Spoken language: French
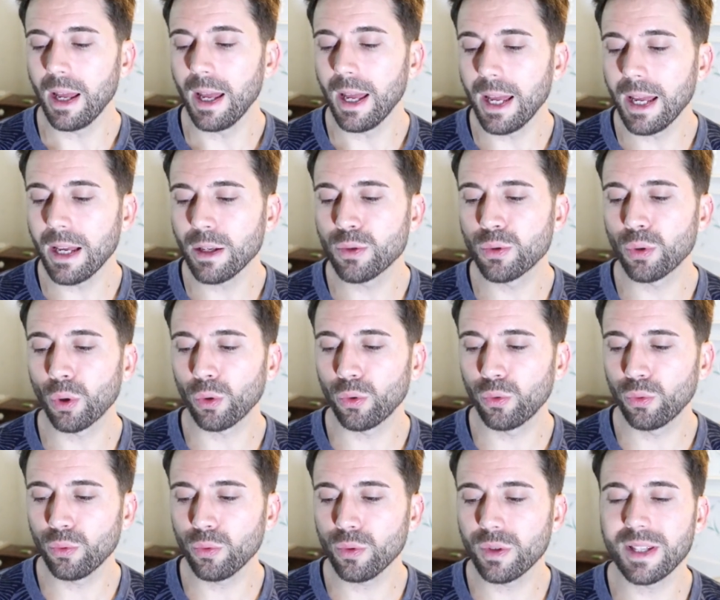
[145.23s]
Et
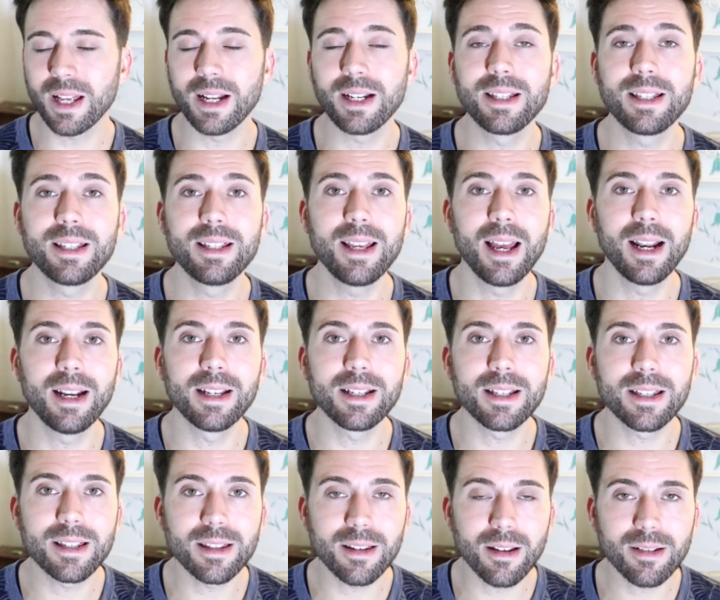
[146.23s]
surtout, celle-ci, elle
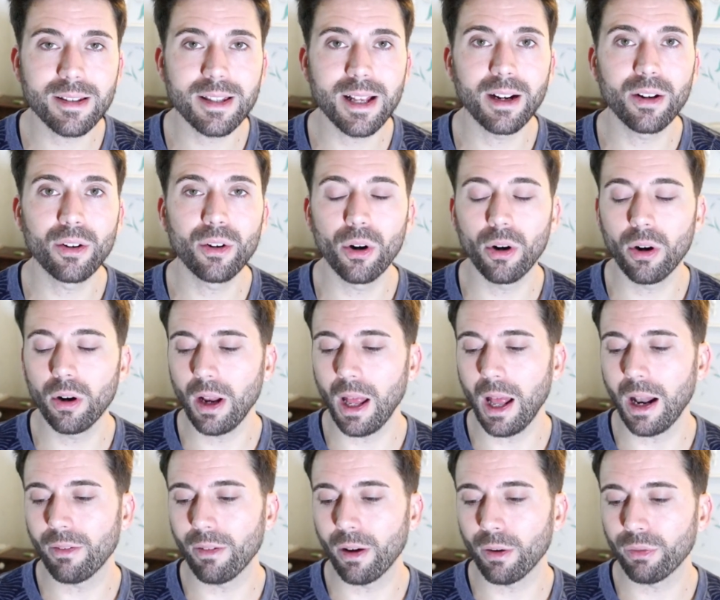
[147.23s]
est sans alcool,
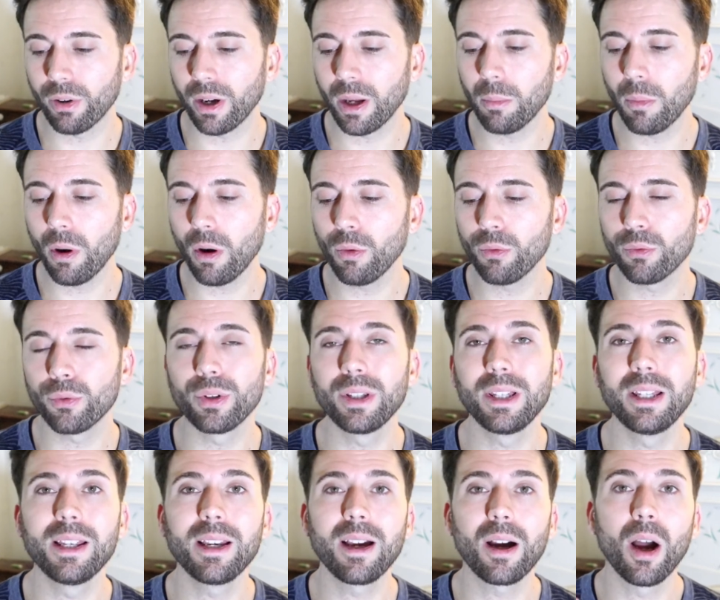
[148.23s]
elle va vraiment
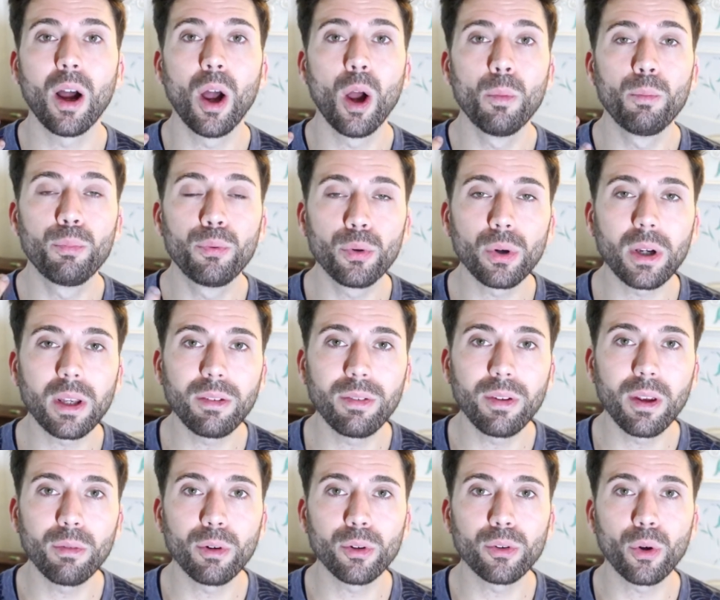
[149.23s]
venir
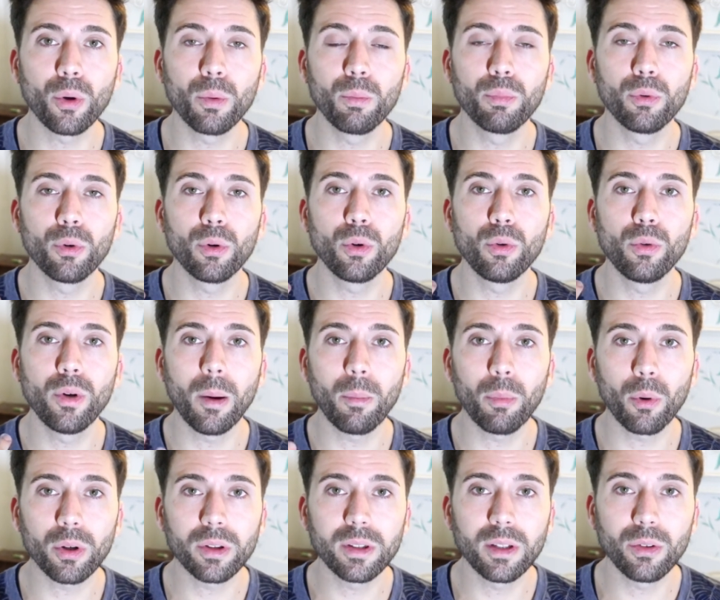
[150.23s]
purifier votre peau, lui
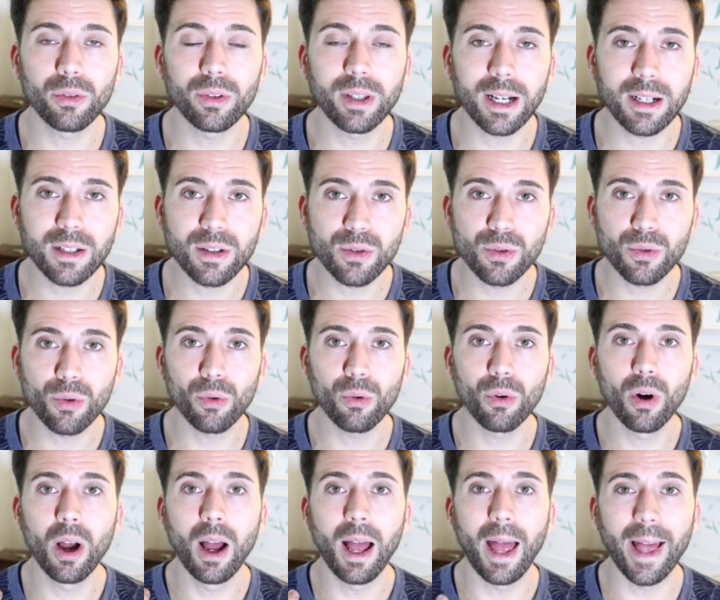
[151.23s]
apporter une
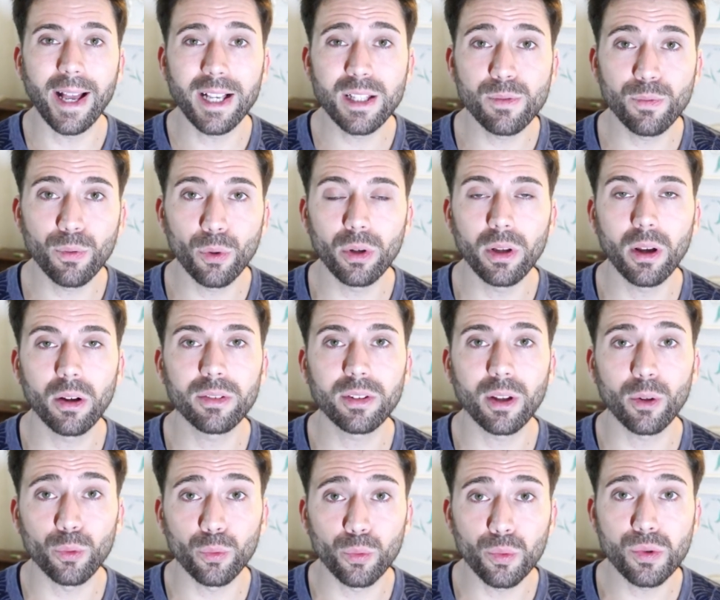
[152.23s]
action exfoliante
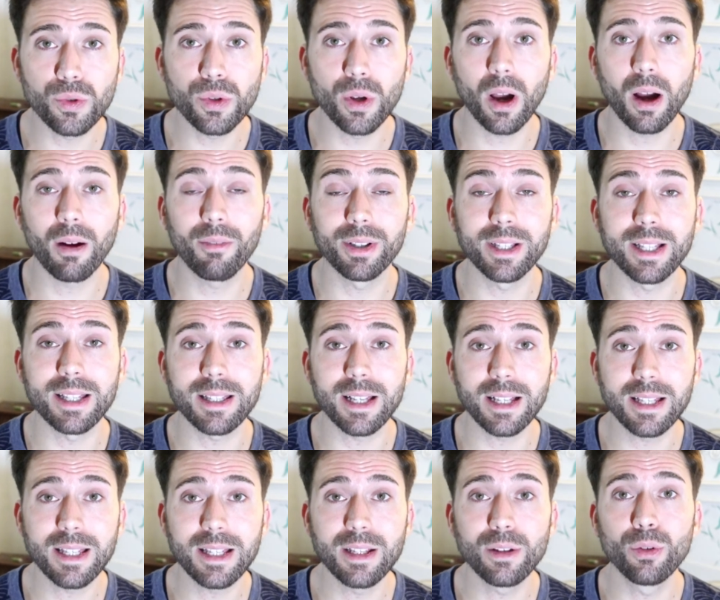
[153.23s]
en douceur avec des
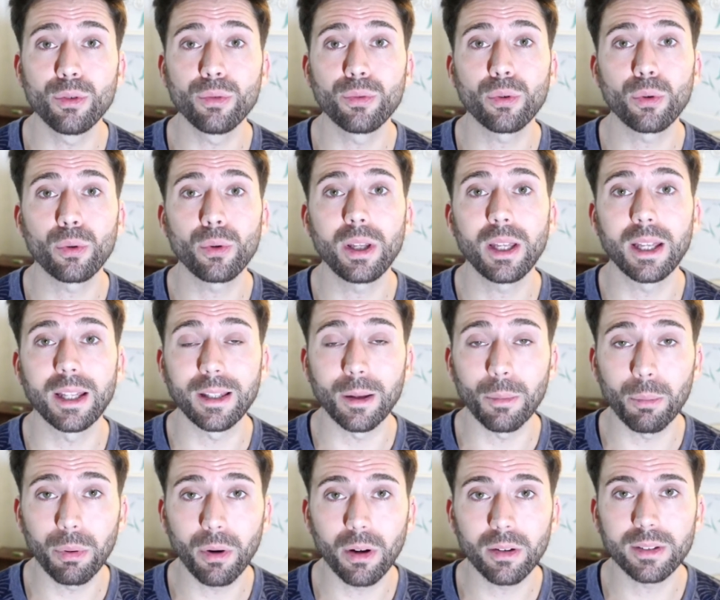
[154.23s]
acides de fruits et des
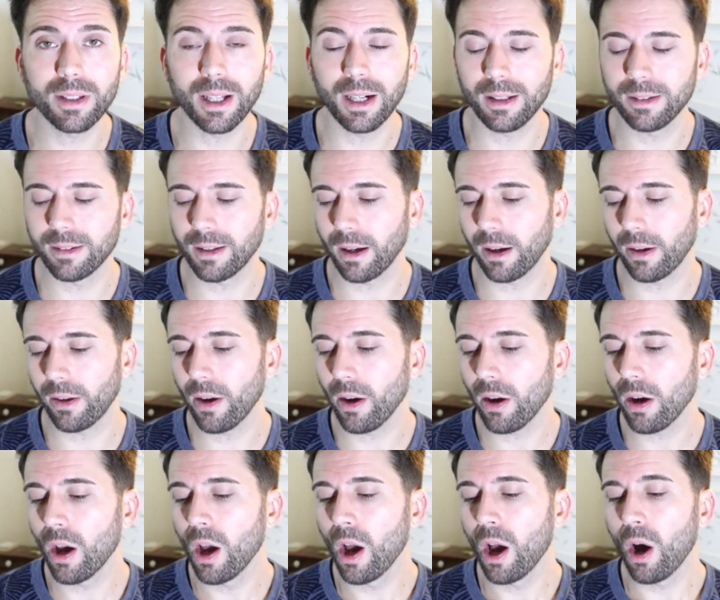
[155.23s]
plantes à
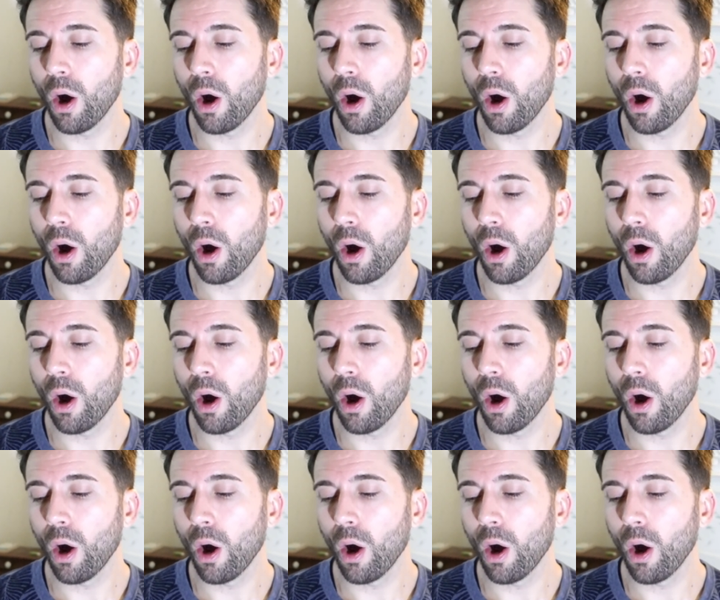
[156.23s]
l'intérieur.